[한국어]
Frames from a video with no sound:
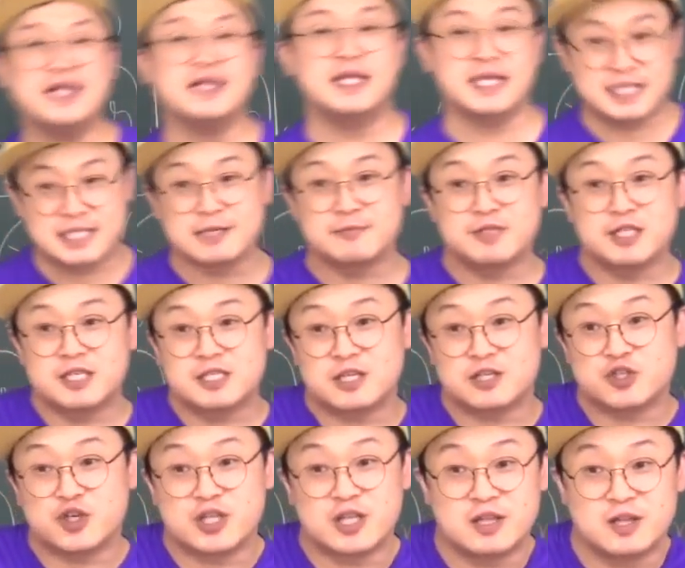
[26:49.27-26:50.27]
been d i s t i b e d 를
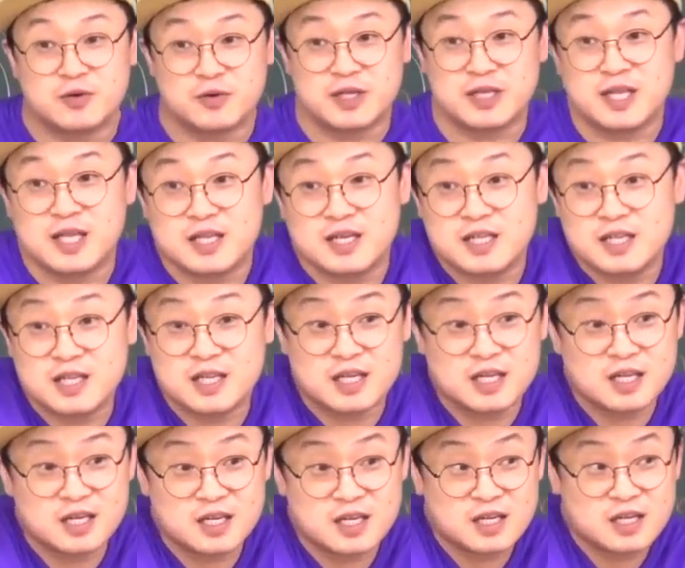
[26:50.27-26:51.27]
써줘야 된다고 이때는
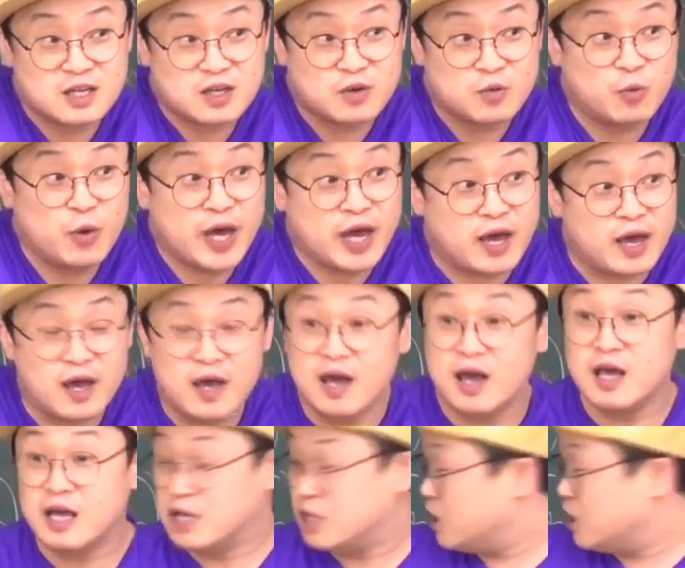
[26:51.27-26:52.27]
왜?